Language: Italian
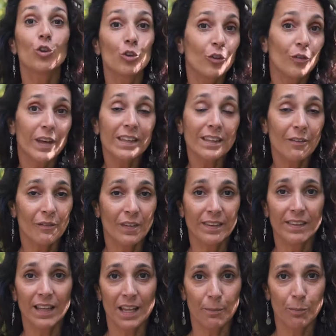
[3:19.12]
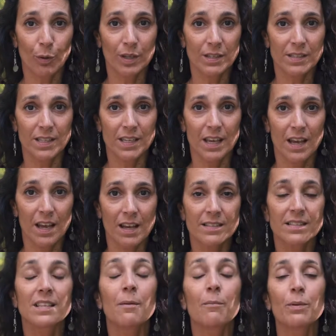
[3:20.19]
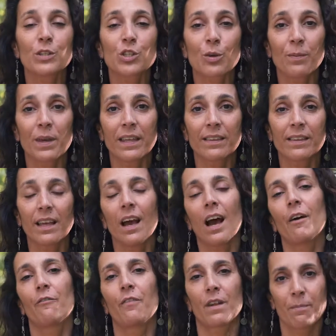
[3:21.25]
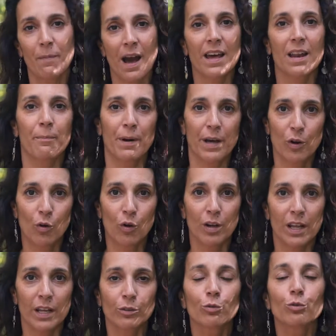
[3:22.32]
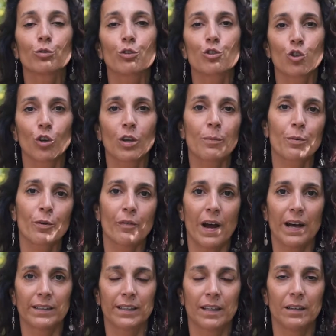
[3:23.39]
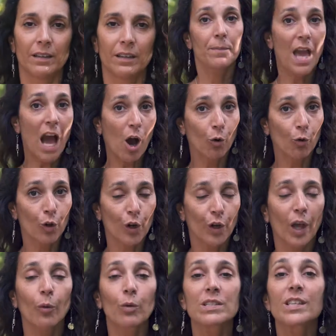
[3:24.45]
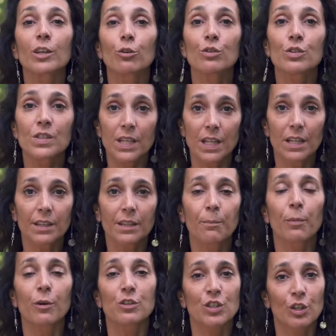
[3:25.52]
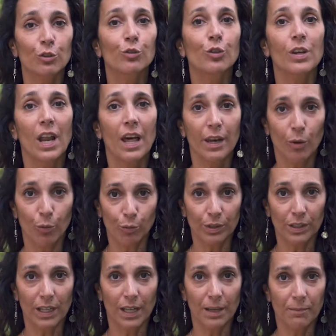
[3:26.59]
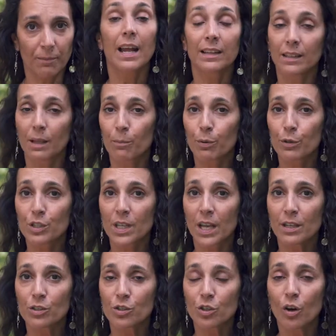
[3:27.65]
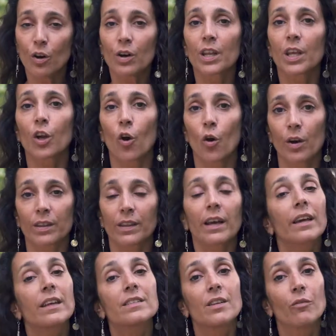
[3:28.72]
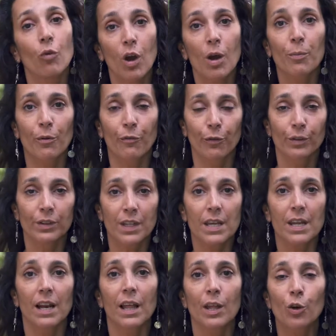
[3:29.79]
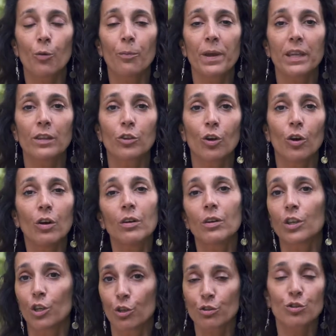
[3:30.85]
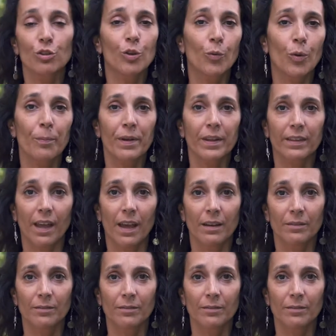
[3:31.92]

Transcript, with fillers: Non dovete inventare poesie, semplicemente affermare a parole tutto ciò che provate. Mi auguro che questi consigli ti possano tornare utili e al tempo stesso ricorda che se vuoi approfondire l'argomento io sono qui per te.